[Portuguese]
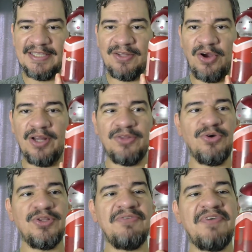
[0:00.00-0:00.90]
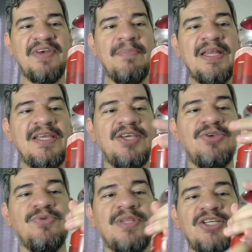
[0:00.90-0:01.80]
Olha, é toda em
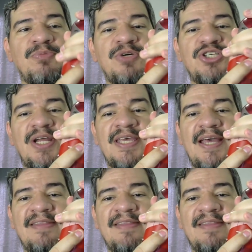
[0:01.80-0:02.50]
vermelhinho. Deixa eu mostrar aqui.